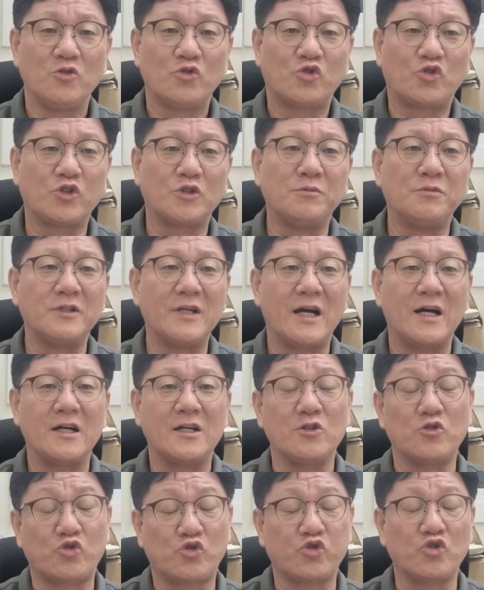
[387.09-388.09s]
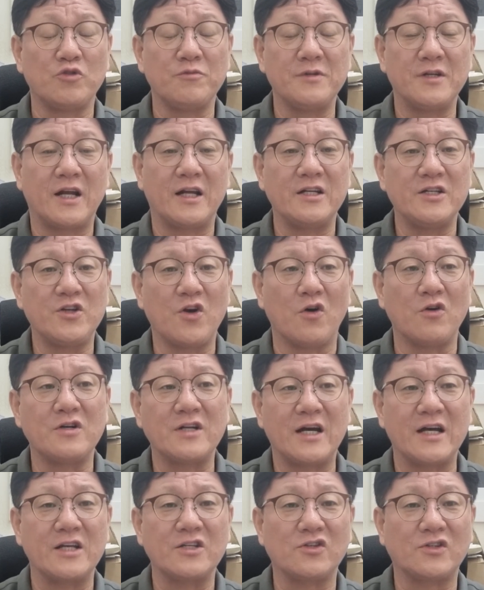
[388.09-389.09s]
죽음을 향, 죽음이라는
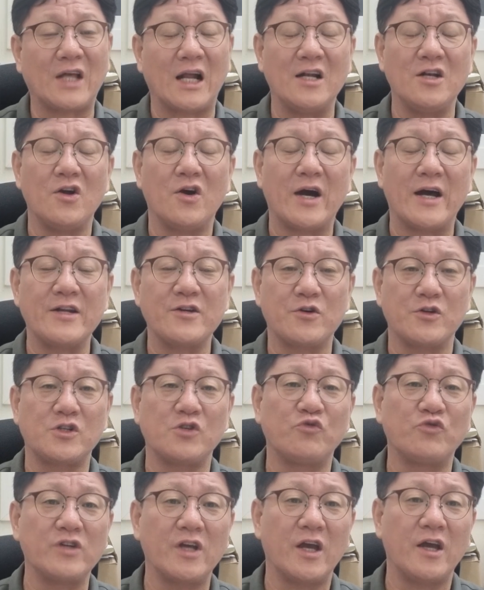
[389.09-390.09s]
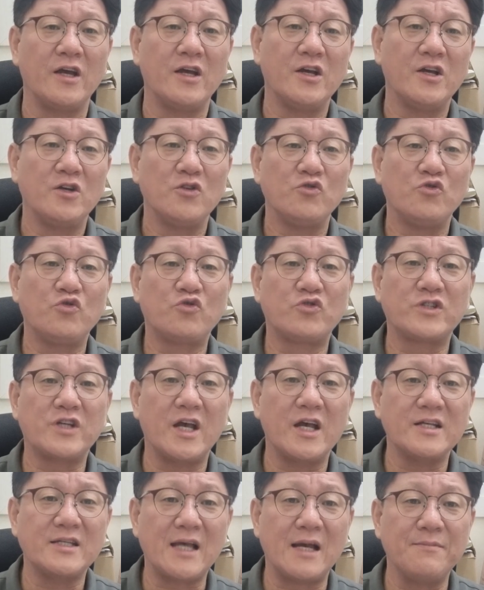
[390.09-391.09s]
역을 향해서 달려가는 것이 우리의
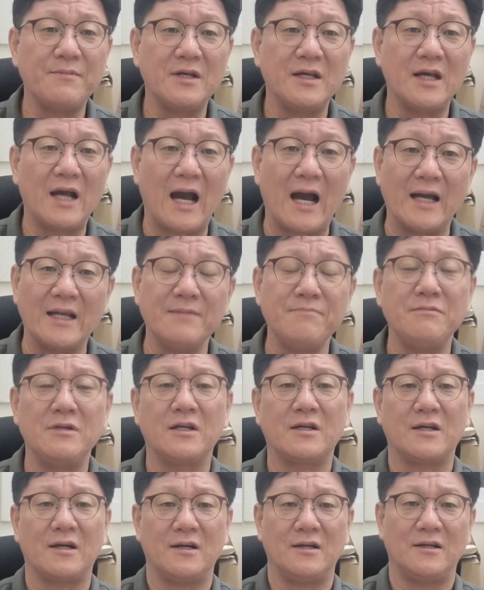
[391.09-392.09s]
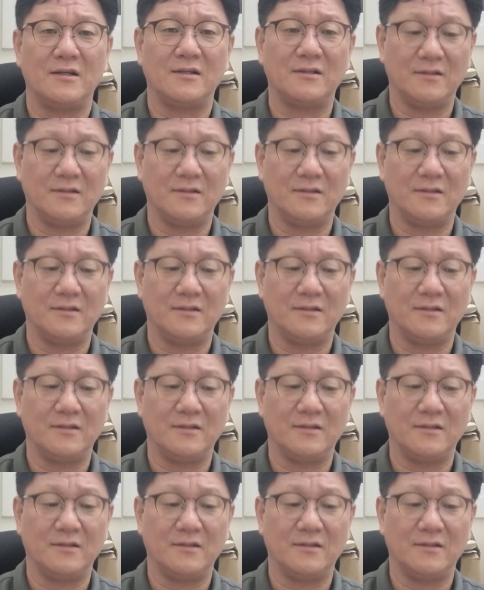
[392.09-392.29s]
육체의 삶이 아닙니까?